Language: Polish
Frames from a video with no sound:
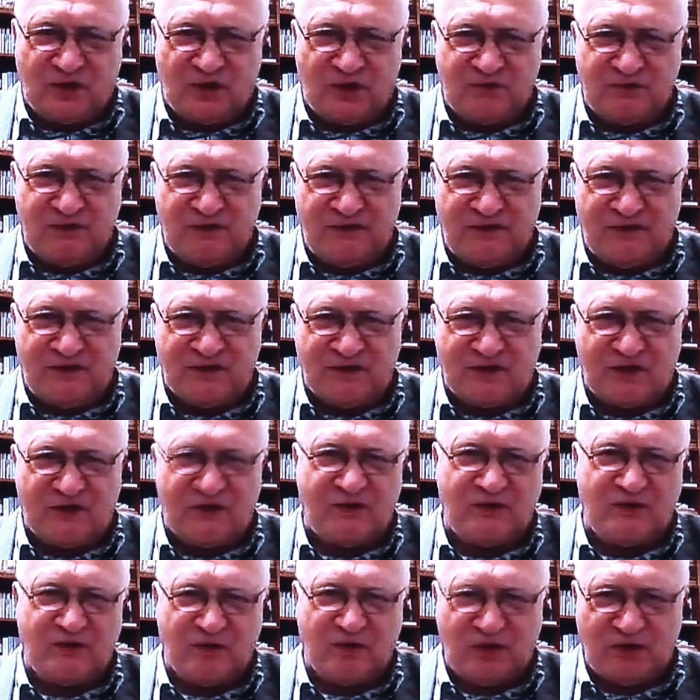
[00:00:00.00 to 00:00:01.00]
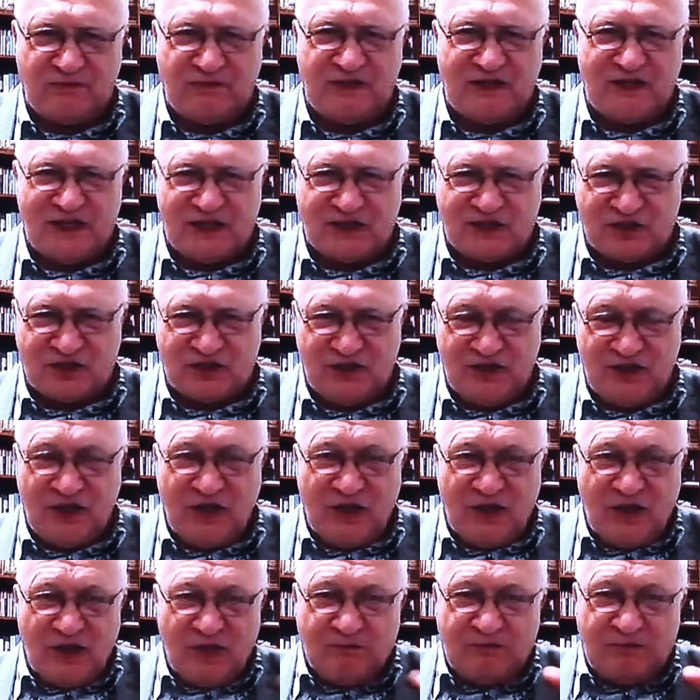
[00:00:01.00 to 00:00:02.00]
choroby, wieńcową, choroby naczyń,
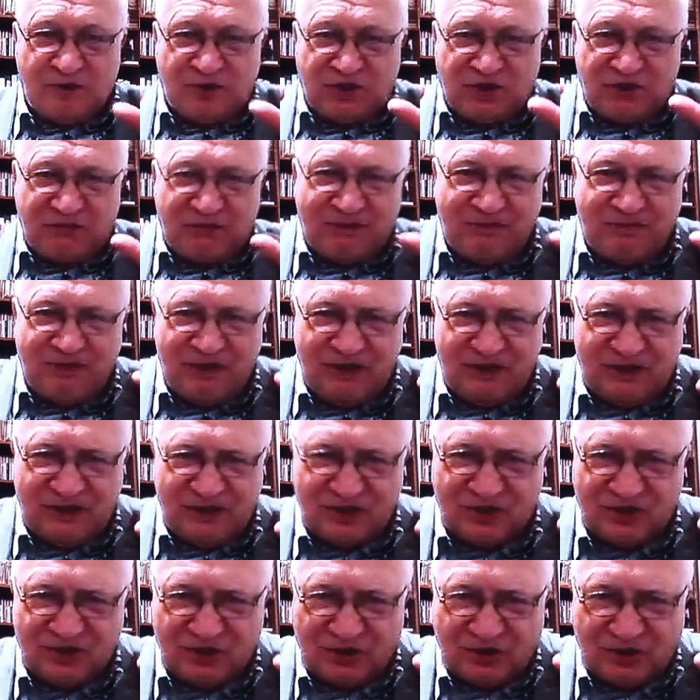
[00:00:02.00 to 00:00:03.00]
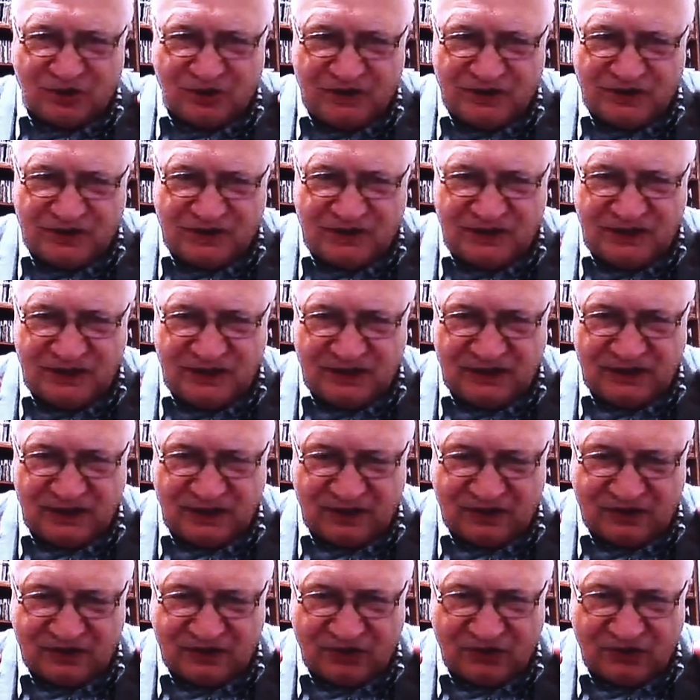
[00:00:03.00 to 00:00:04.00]
Proszę pamiętać, że to jest
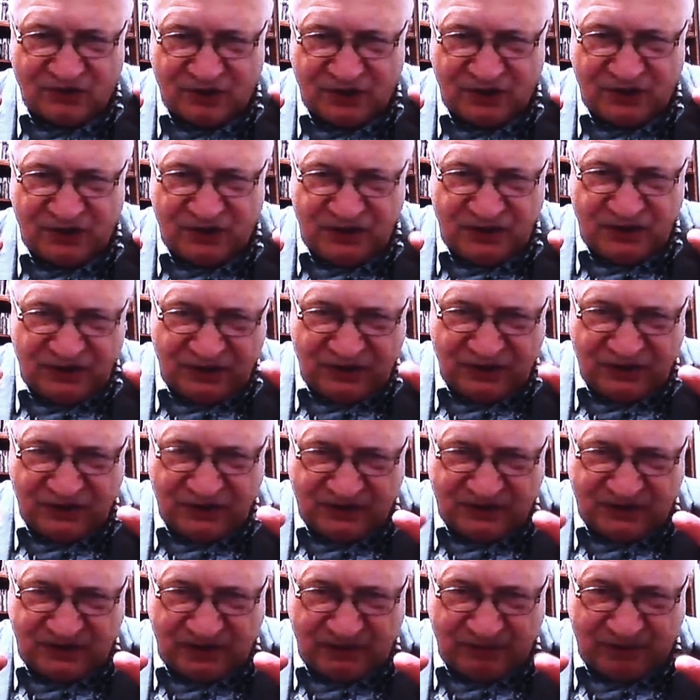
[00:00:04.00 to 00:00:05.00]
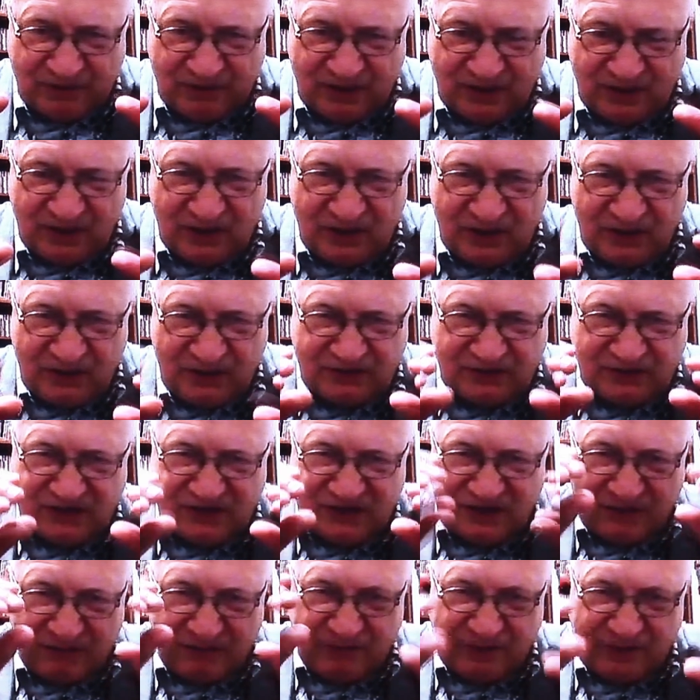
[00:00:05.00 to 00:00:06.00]
jednak schorzenie nie tylko zapalne, ale to
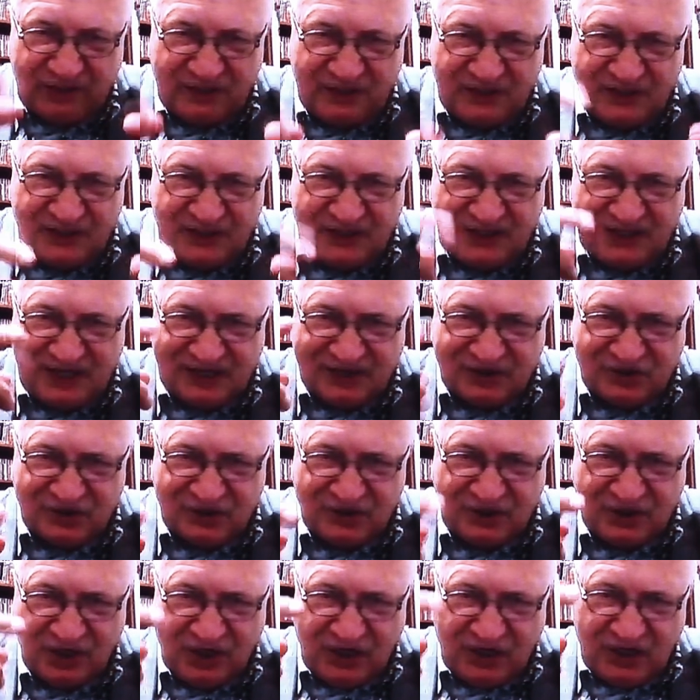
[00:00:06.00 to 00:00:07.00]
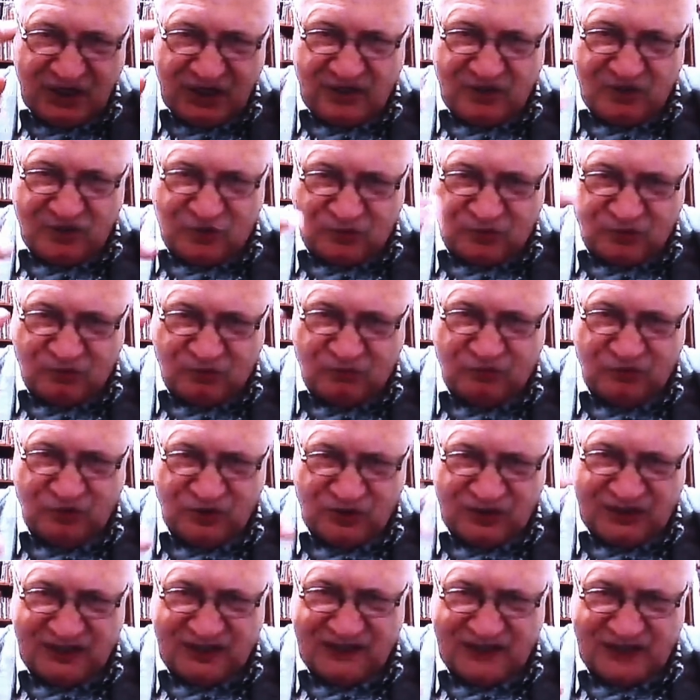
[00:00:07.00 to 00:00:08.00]
jest zapalenie naczyń, e,
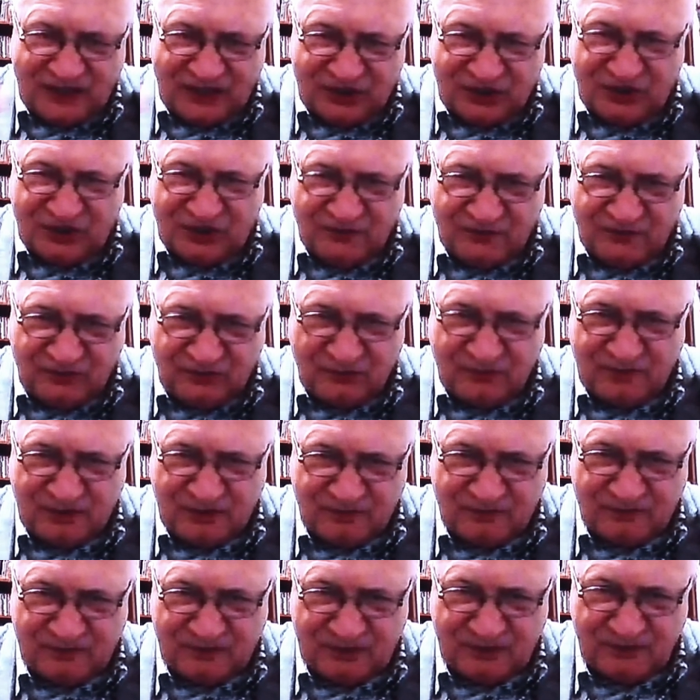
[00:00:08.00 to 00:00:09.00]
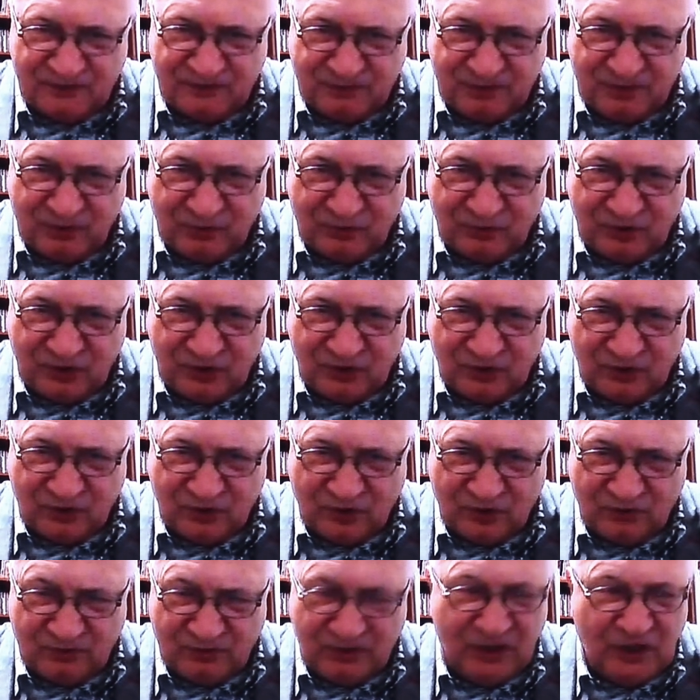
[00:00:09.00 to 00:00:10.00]
śródłonka naczyń w, w, w przebiegu tej
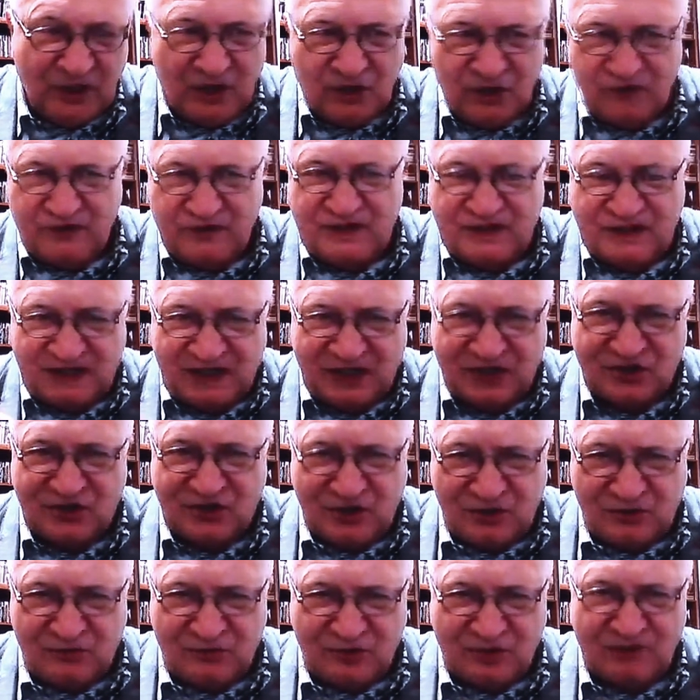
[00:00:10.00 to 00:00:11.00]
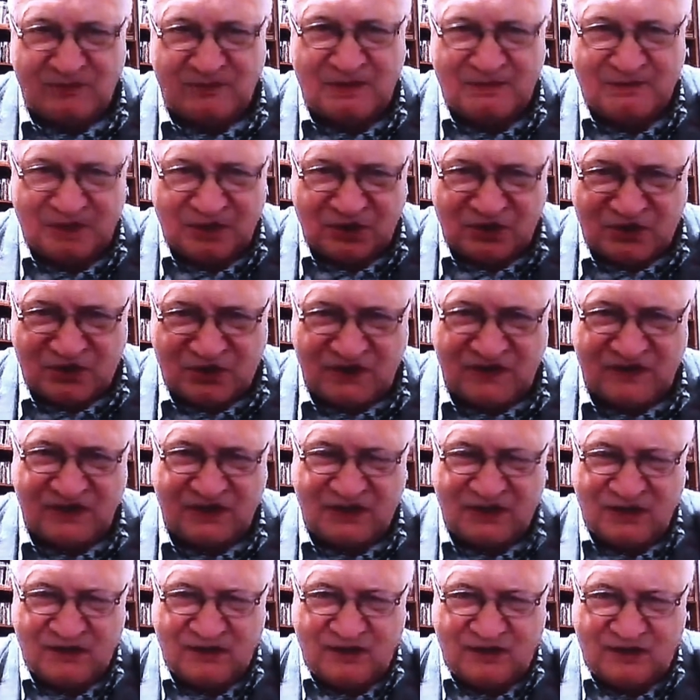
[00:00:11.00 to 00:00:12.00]
choroby. No więc każdy, który ma
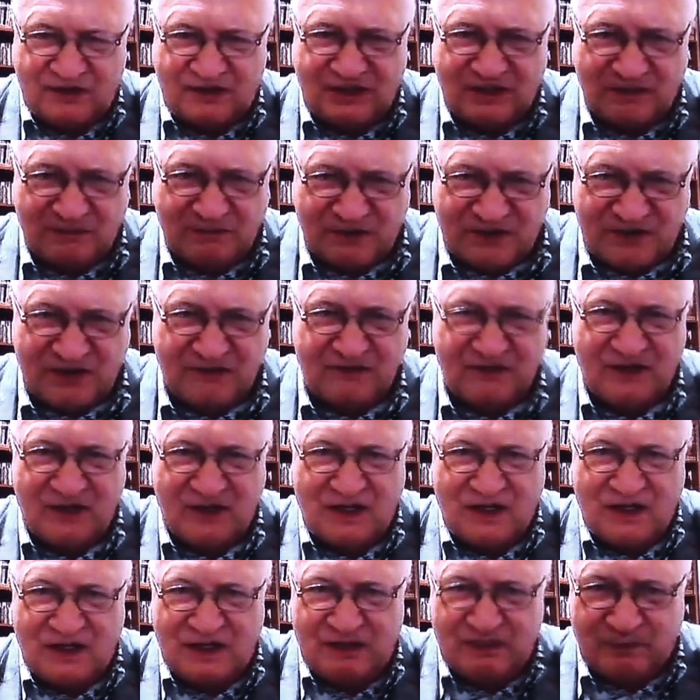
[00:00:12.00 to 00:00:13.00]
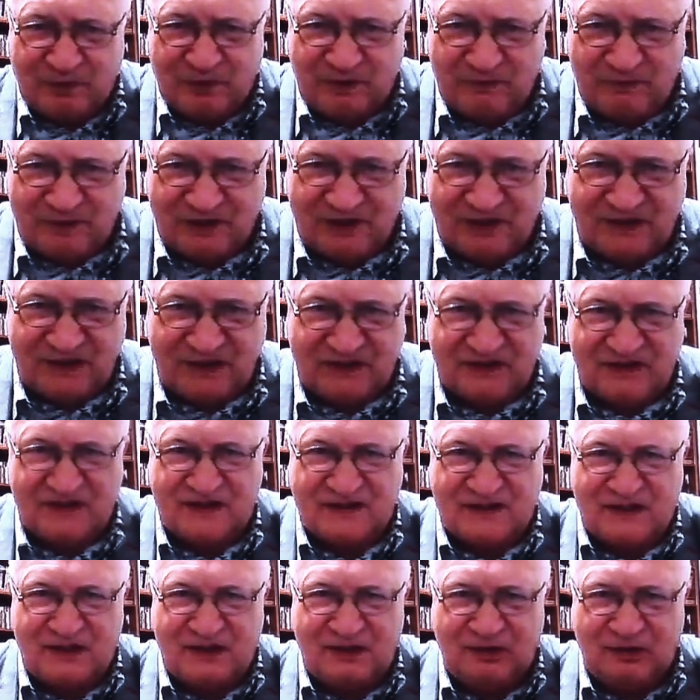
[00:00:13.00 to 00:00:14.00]
miażdżycę, stan po zawale, po
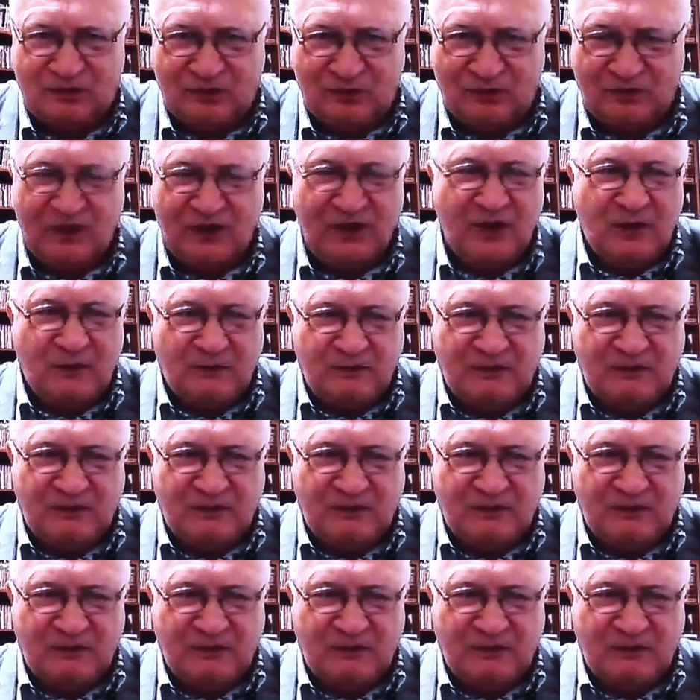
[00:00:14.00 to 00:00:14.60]
implantacji stentów,